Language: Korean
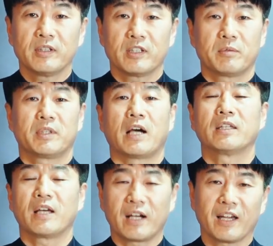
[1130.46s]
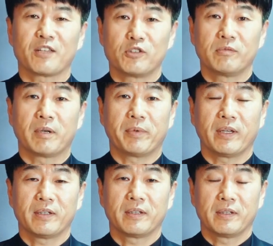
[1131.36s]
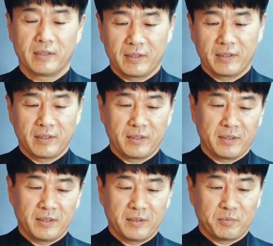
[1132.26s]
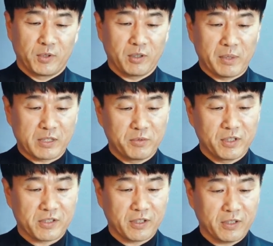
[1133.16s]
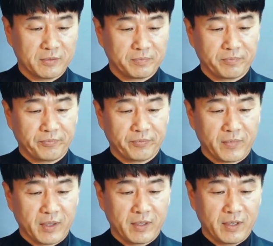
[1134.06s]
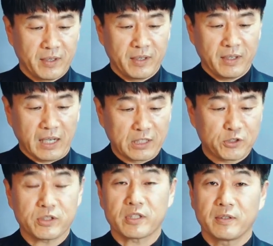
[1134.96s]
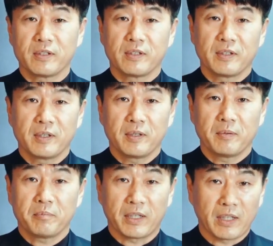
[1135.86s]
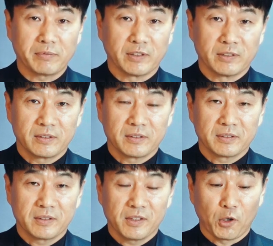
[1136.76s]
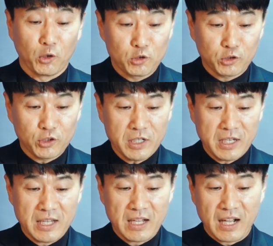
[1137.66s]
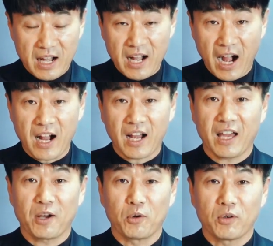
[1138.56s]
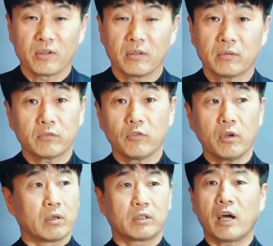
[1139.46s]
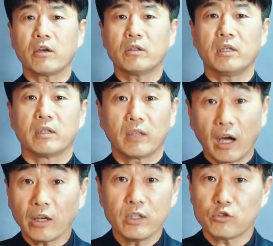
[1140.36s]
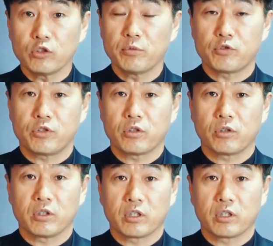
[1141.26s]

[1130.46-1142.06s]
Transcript: 여러분 당당하게 주님 앞에. 뭐라고 말씀드렸어요? 아즈트 파나브, 얼굴을 강하게 하고. 네, 당연히 주님이 주실 거기